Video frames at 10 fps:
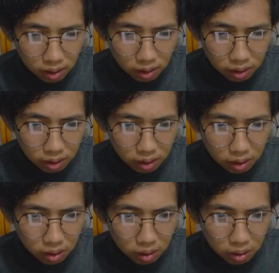katanya.
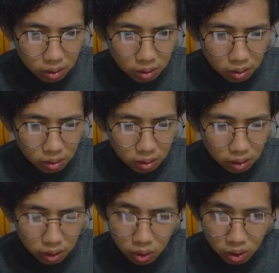
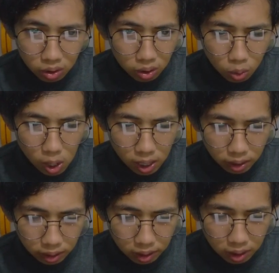Ini harus isi
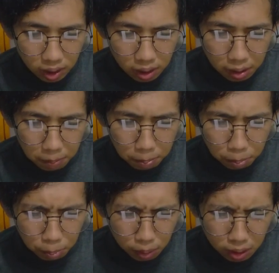ruangannya.
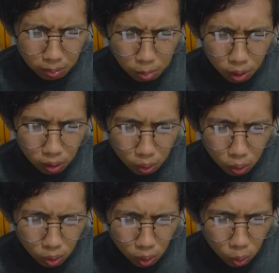Please Bon,
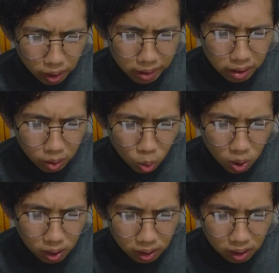lu keluar dari
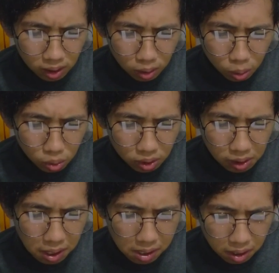ruangan itu
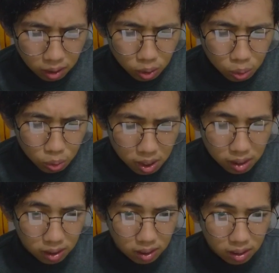sekarang juga
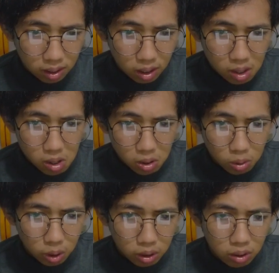katanya.
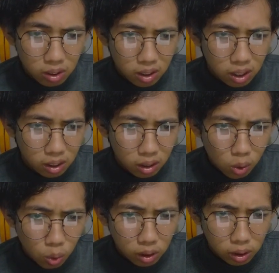Oke di sini
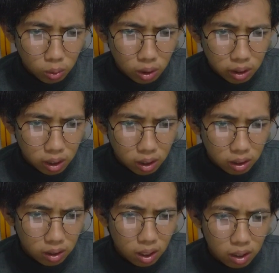kelihatan ruangannya tuh
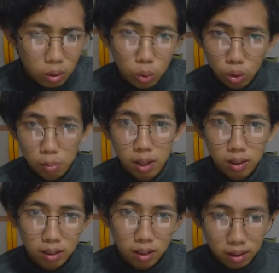kayak nggak diurus
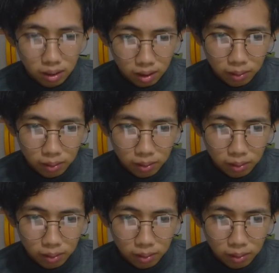banget ya.